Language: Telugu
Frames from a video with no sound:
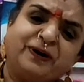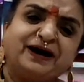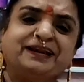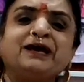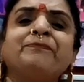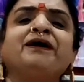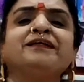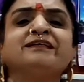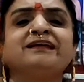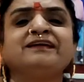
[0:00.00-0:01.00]

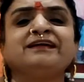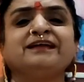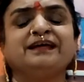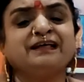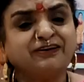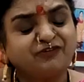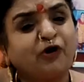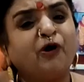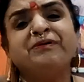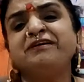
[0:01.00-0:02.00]
భార్యాభర్తలంటేనే
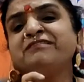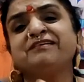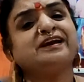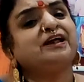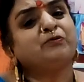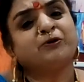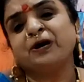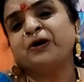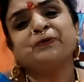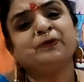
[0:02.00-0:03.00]
టామ్ అండ్ జెర్రీలా
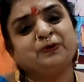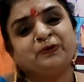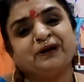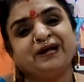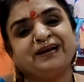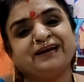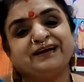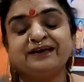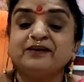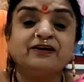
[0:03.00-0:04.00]
కొట్లాడుకుంటూ
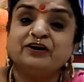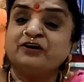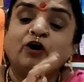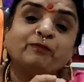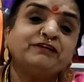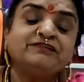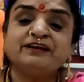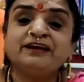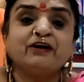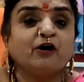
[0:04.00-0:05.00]
ఉండాలండి టామ్ అండ్
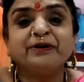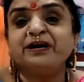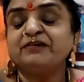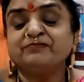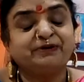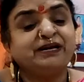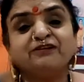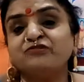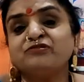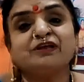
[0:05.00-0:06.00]
జెర్రీ కామెడీ
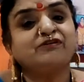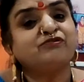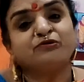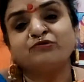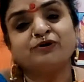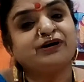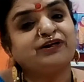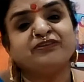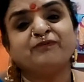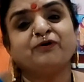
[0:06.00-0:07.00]
పిల్లలు చూస్తే షో
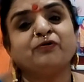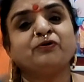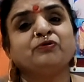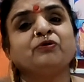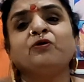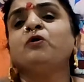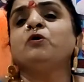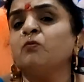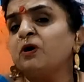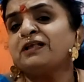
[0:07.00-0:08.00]
చూడండి ఎంత బాగుంటుందో
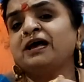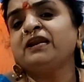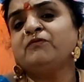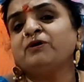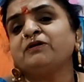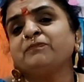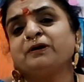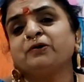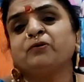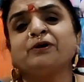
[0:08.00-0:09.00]
ఒకదాన్ని ఒకటి
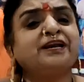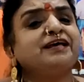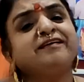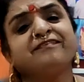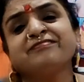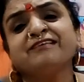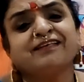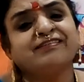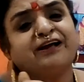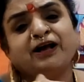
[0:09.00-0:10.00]
పట్టుకోవడానికి ఎంత
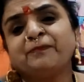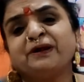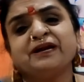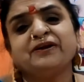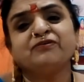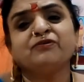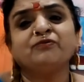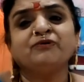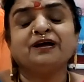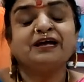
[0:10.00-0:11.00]
అందంగా పరిగెడుతూ
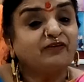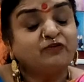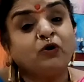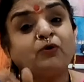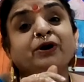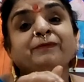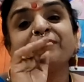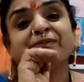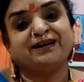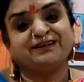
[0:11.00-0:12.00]
ఉంటాయి అందులో కూడా
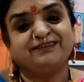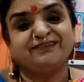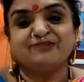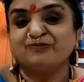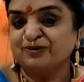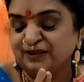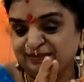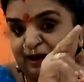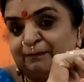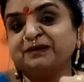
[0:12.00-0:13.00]
మనం ఆనందిస్తూ
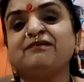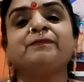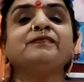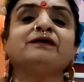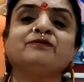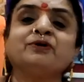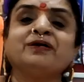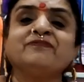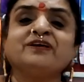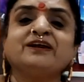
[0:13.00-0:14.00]
ఉంటాం దాంపత్య బంధం
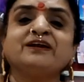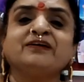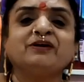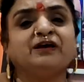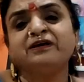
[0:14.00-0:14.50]
కూడా అంతేనండి